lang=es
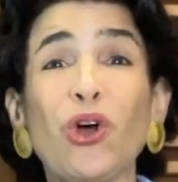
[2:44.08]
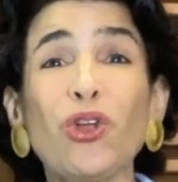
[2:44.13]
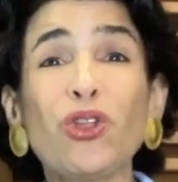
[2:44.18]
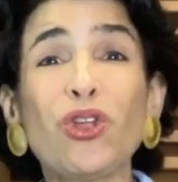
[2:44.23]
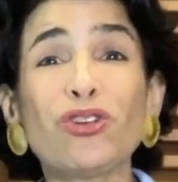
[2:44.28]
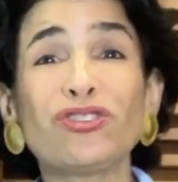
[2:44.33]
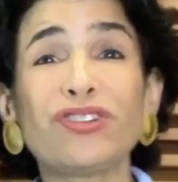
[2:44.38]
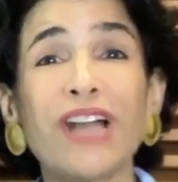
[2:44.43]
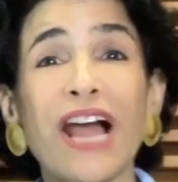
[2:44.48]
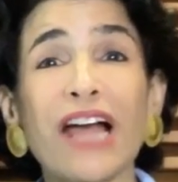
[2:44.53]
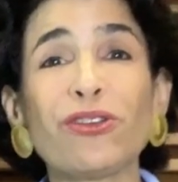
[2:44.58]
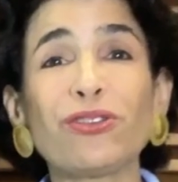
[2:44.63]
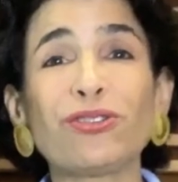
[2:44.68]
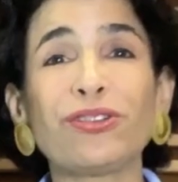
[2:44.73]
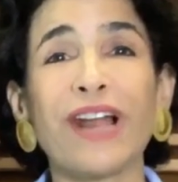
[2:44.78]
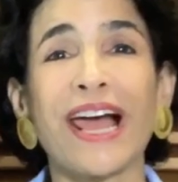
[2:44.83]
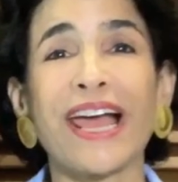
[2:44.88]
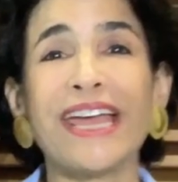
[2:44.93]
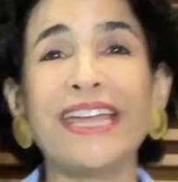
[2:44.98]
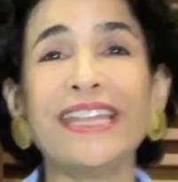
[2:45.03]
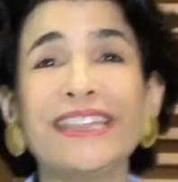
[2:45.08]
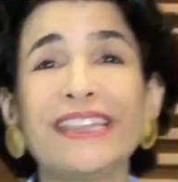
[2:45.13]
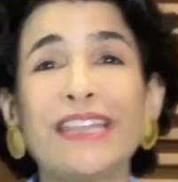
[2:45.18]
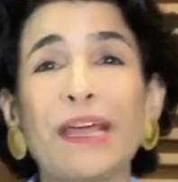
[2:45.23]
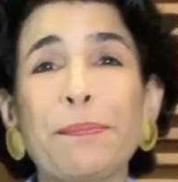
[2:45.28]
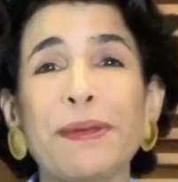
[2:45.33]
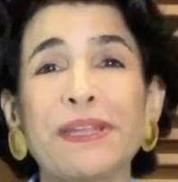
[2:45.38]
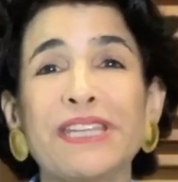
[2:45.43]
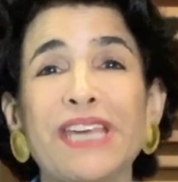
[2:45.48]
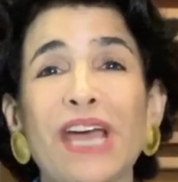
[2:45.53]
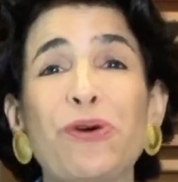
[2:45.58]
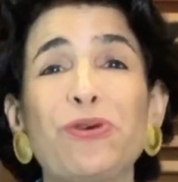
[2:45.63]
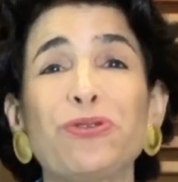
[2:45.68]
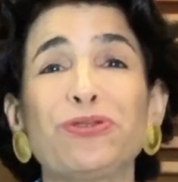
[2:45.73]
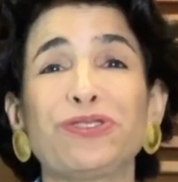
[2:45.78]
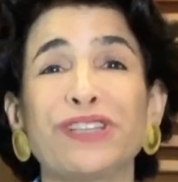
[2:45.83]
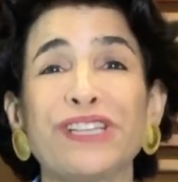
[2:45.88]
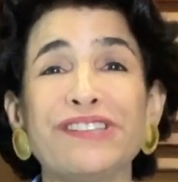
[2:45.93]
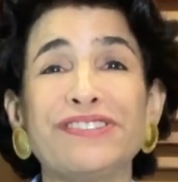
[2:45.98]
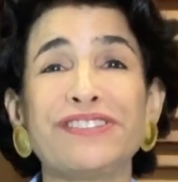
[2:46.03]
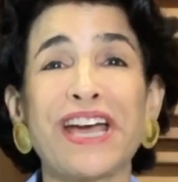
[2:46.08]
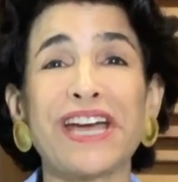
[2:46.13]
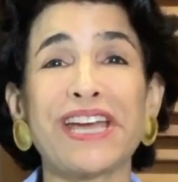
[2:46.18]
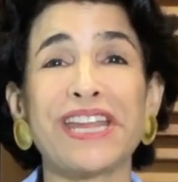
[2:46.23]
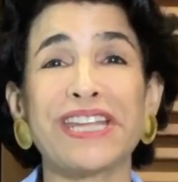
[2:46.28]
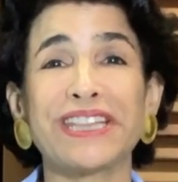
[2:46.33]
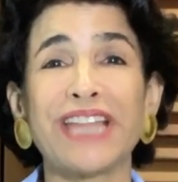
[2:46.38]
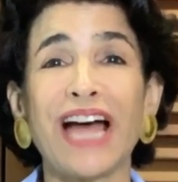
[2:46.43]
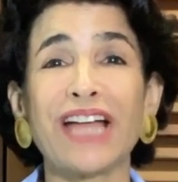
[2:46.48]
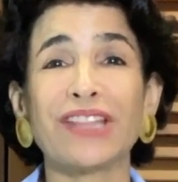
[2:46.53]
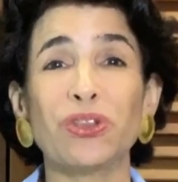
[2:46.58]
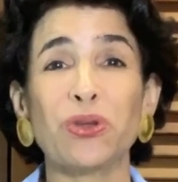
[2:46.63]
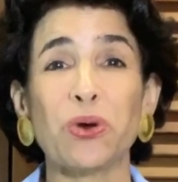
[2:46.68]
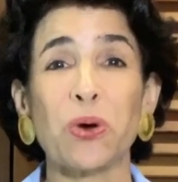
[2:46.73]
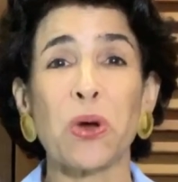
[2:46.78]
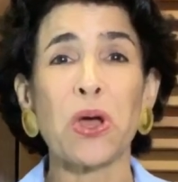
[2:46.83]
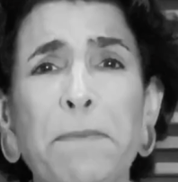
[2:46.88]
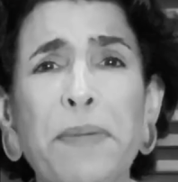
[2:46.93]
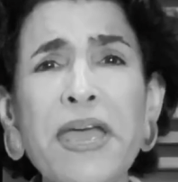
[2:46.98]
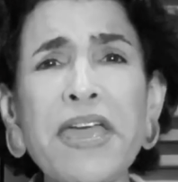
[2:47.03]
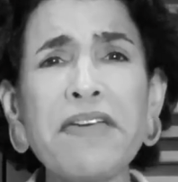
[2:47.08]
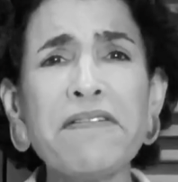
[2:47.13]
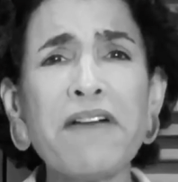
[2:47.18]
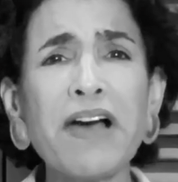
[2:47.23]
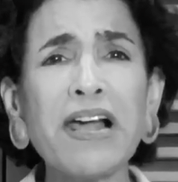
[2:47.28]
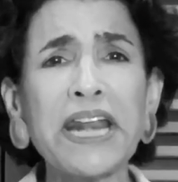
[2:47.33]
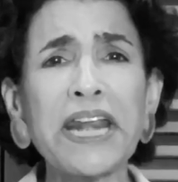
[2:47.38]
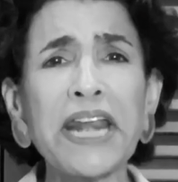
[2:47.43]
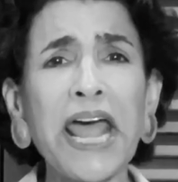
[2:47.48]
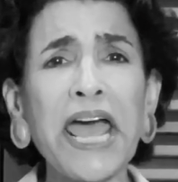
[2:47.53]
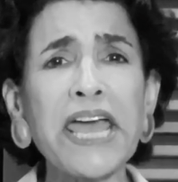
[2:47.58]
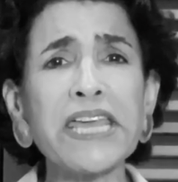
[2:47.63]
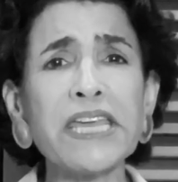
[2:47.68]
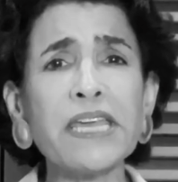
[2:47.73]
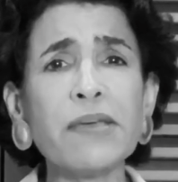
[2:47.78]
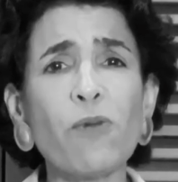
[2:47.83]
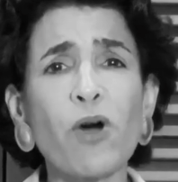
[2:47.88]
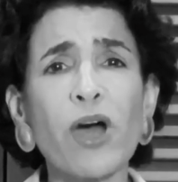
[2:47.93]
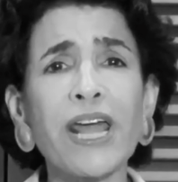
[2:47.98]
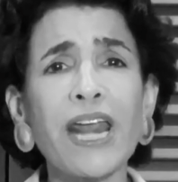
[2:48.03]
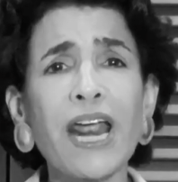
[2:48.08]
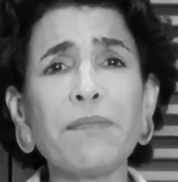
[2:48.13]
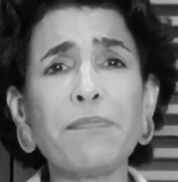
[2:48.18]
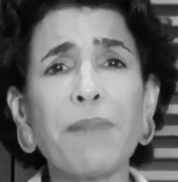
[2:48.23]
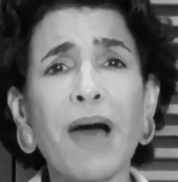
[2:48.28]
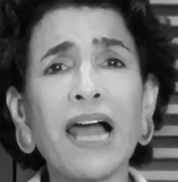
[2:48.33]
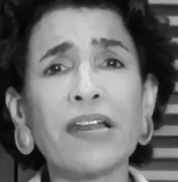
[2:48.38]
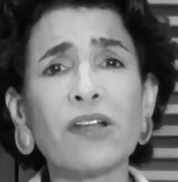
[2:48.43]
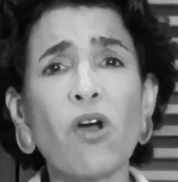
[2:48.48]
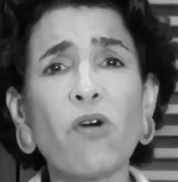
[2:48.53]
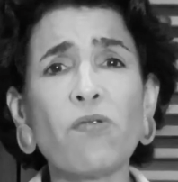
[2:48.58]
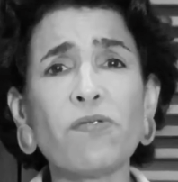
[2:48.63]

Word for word: todos lados la gente pedía justicia gritando, ¡Viva el rey muera el mal